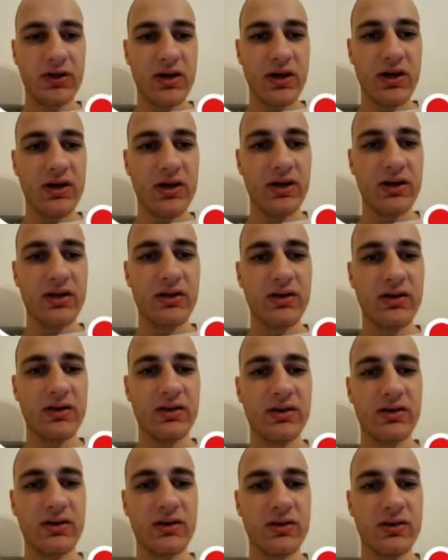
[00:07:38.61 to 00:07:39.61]
Ein
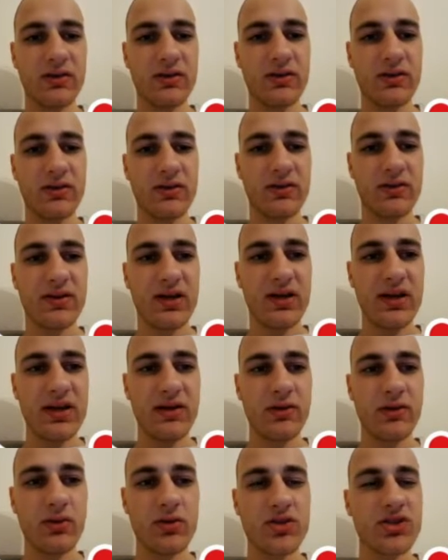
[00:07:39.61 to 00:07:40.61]

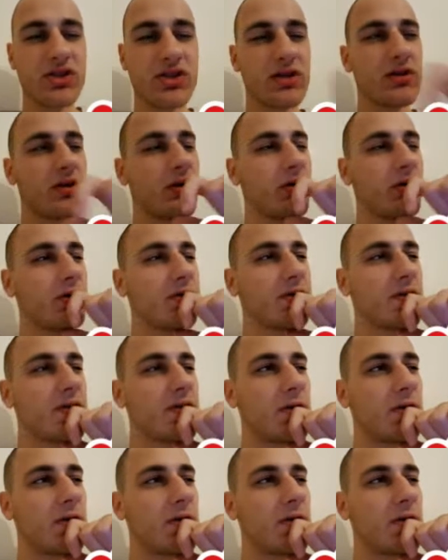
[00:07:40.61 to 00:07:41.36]
Talent Neustadt kostet